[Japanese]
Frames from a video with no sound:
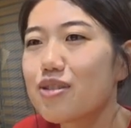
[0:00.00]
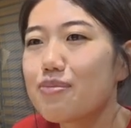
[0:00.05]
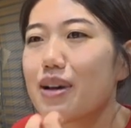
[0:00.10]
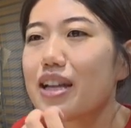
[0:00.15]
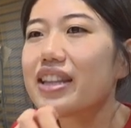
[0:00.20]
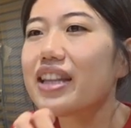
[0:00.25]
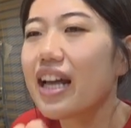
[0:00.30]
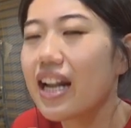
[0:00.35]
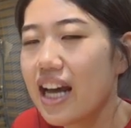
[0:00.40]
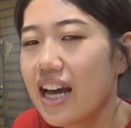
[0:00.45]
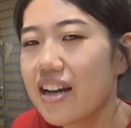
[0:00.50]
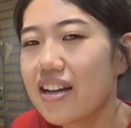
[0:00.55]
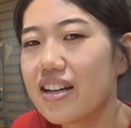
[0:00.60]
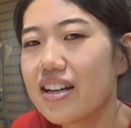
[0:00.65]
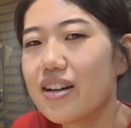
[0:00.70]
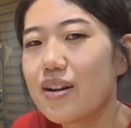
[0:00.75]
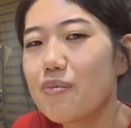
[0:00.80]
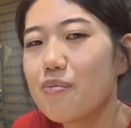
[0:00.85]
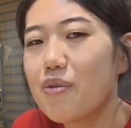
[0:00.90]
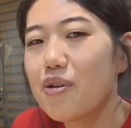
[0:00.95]
集まったら
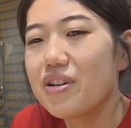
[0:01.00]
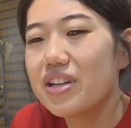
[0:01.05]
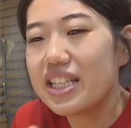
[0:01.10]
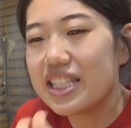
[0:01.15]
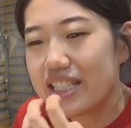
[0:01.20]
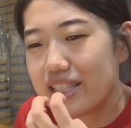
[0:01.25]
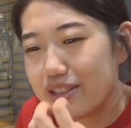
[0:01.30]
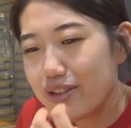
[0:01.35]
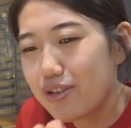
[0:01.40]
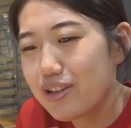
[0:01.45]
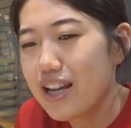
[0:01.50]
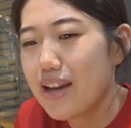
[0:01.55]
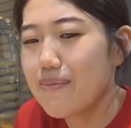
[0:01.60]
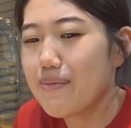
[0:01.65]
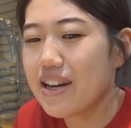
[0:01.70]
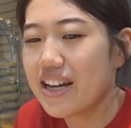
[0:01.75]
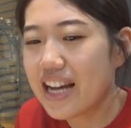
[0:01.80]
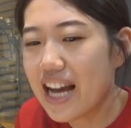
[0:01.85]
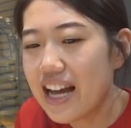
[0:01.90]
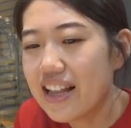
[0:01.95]
もう一生懸
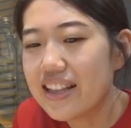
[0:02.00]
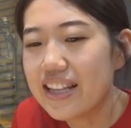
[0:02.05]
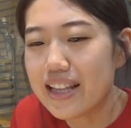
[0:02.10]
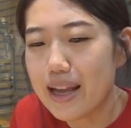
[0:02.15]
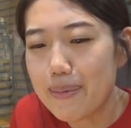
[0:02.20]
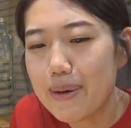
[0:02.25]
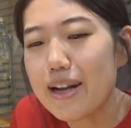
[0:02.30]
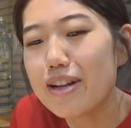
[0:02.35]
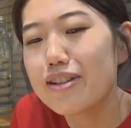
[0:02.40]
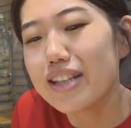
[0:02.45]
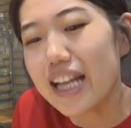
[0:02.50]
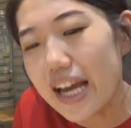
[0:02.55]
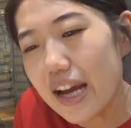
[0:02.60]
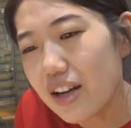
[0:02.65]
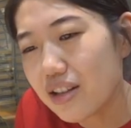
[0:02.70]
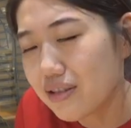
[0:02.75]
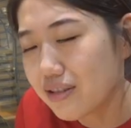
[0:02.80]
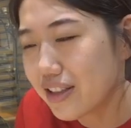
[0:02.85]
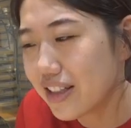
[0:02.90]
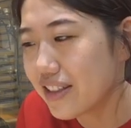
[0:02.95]
命噛んで食べるんだ
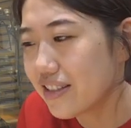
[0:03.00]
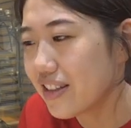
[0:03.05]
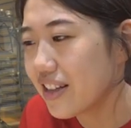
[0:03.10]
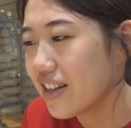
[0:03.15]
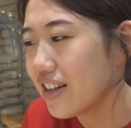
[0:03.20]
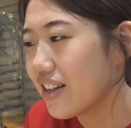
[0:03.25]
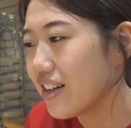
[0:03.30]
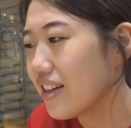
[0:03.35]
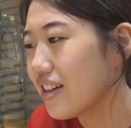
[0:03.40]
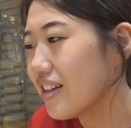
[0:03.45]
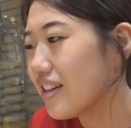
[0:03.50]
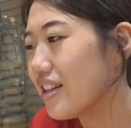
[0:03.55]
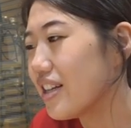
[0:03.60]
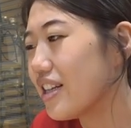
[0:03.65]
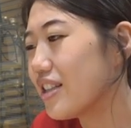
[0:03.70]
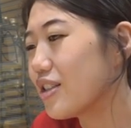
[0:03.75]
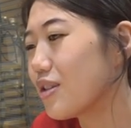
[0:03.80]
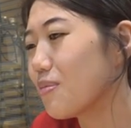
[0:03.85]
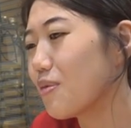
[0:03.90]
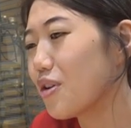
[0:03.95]
よとか。
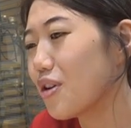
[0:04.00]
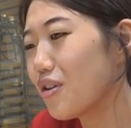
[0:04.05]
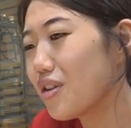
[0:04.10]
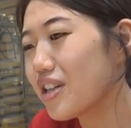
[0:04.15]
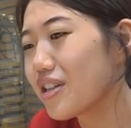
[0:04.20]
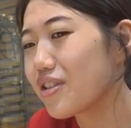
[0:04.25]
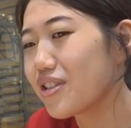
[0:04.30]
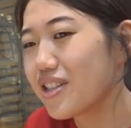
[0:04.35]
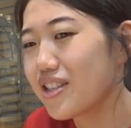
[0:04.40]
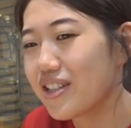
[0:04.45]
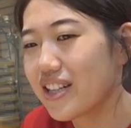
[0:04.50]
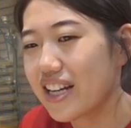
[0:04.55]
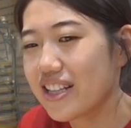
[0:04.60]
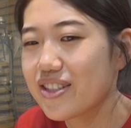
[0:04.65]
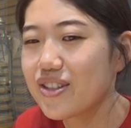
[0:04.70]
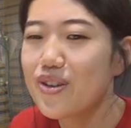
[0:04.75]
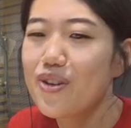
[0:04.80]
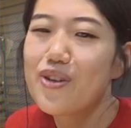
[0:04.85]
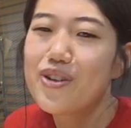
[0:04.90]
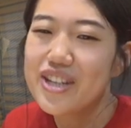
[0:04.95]
いつもより口
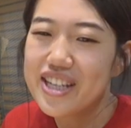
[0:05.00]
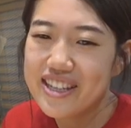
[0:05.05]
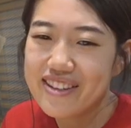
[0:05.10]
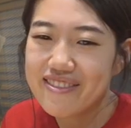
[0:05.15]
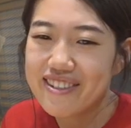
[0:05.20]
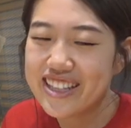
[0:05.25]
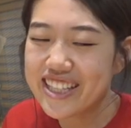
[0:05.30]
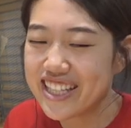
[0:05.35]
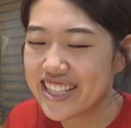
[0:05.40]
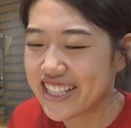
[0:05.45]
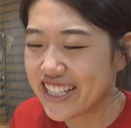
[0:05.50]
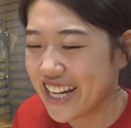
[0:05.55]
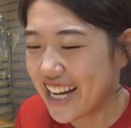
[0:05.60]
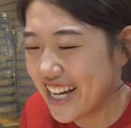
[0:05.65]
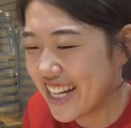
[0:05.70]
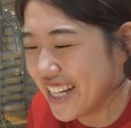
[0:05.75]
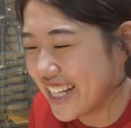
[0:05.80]
数多い私が